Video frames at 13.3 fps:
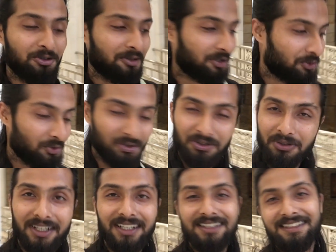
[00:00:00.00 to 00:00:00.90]
তোমার
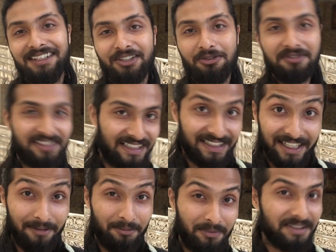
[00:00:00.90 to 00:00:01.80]
গুরুদুয়ারের যেরকম সেট
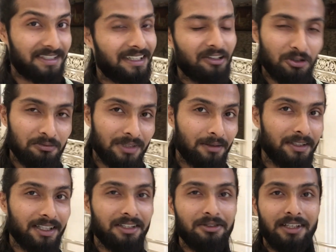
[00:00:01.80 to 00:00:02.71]
আপ সেরকমভাবে
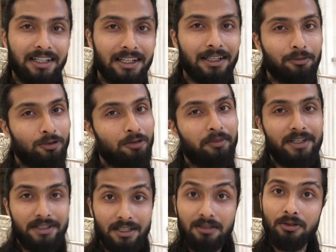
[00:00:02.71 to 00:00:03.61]
কিন্তু এনারা পুরো
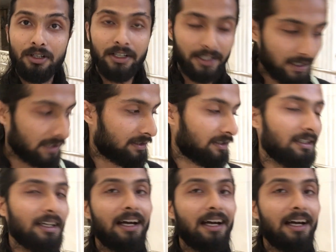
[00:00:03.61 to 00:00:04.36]
মেনটেন করে রেখেছে